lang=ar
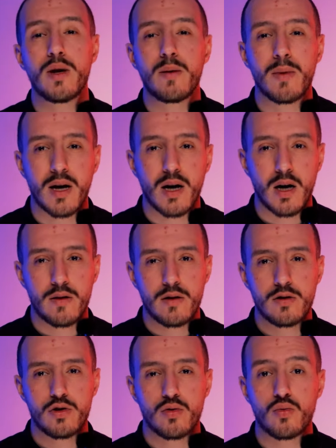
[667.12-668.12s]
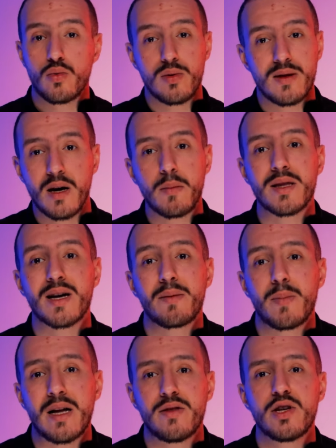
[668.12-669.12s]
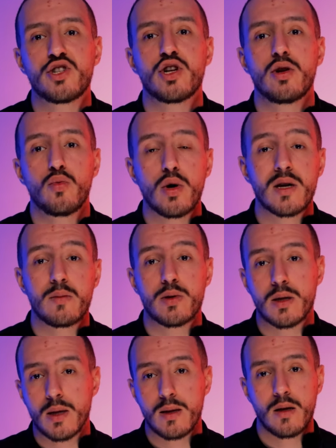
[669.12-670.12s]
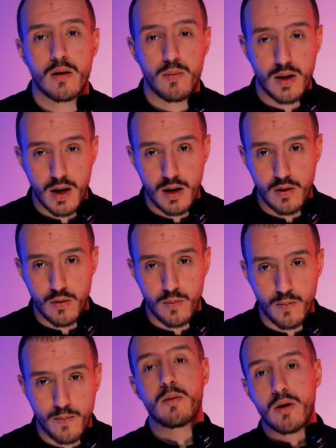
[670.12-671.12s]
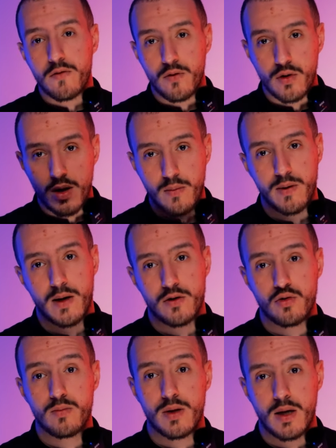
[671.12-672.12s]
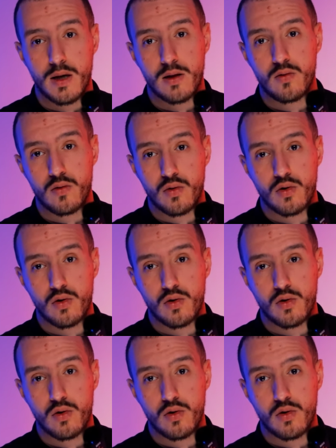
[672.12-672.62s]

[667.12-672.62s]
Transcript: واللي ما لقاتكش وانت ما عندكش الوقت باش تقدر تمدها لهم. كيما في لو كا باغ اكزومبل تاع هذا لو